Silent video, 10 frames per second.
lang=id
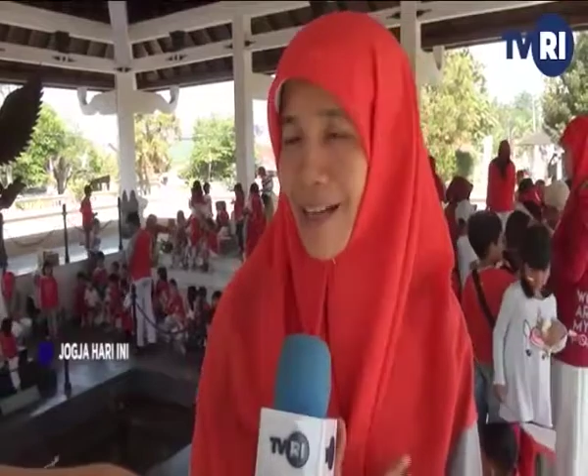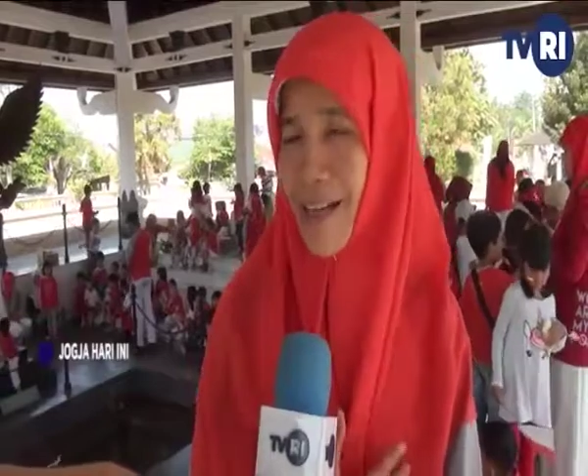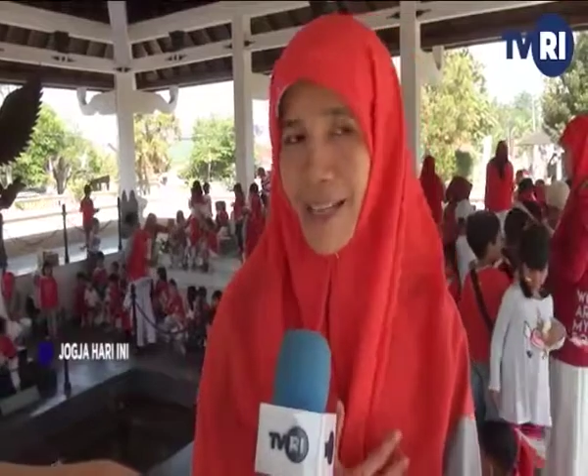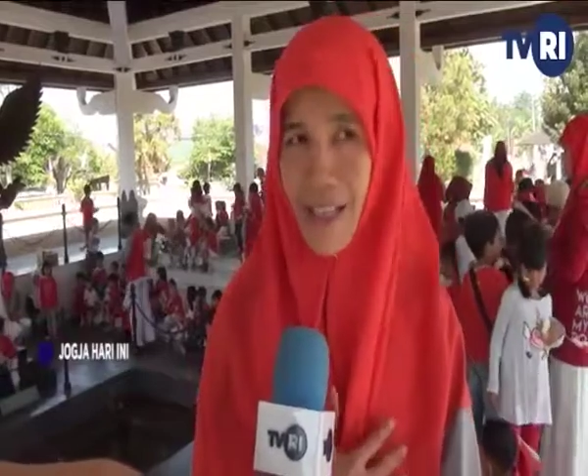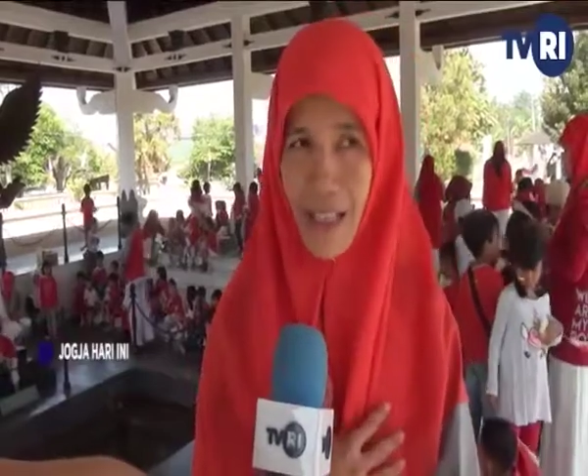tanah
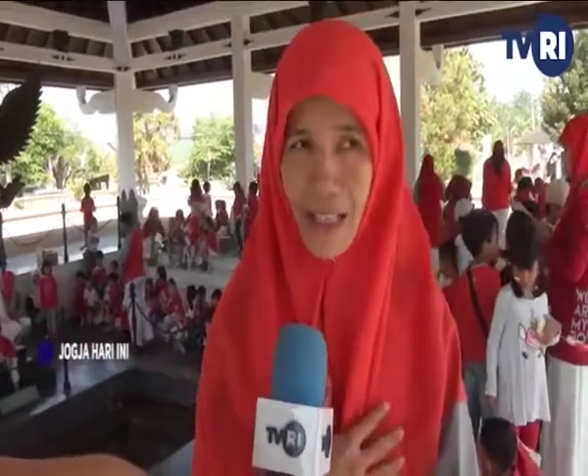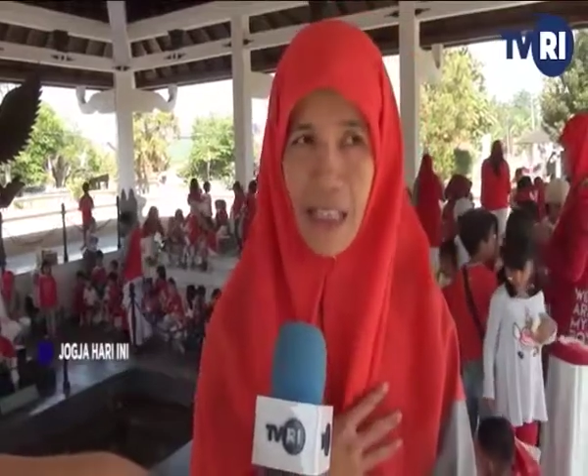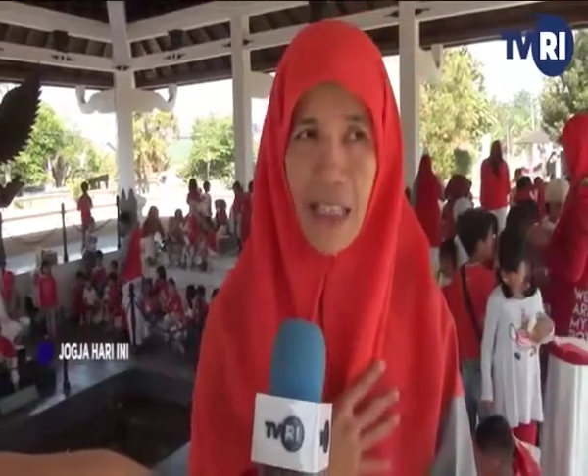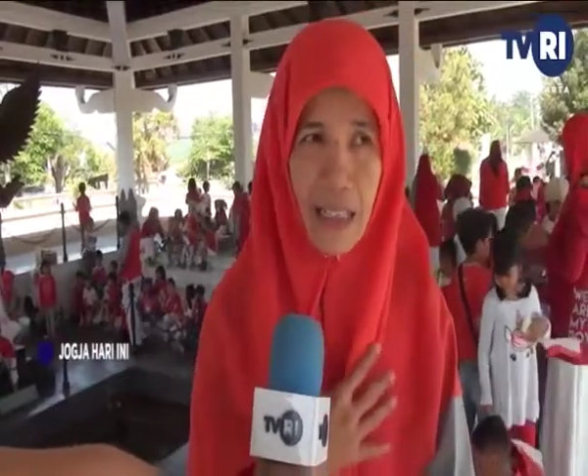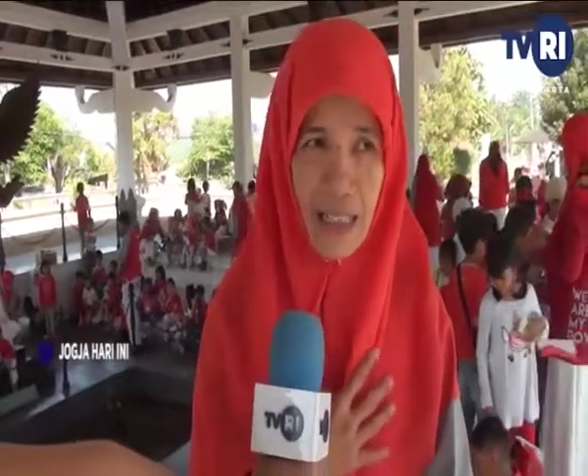airnya
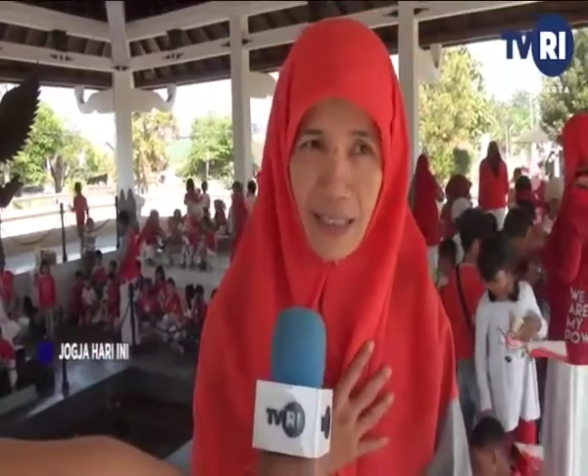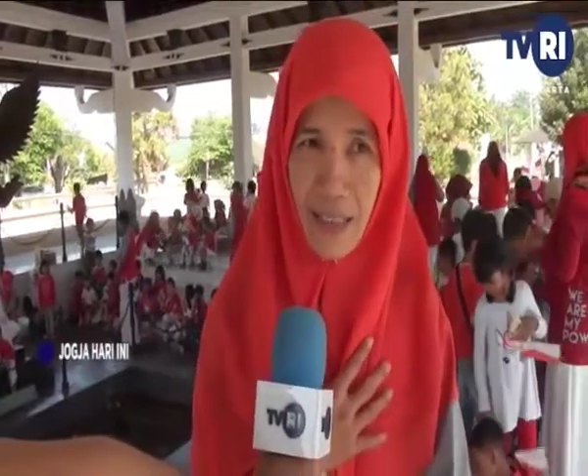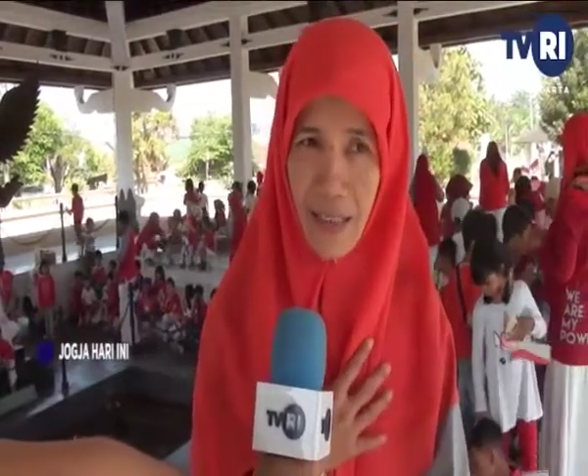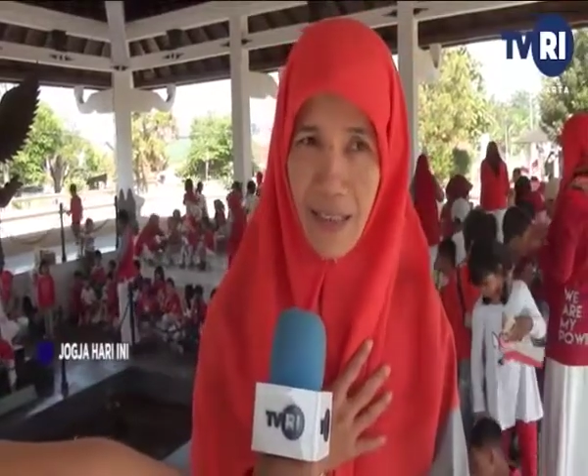dan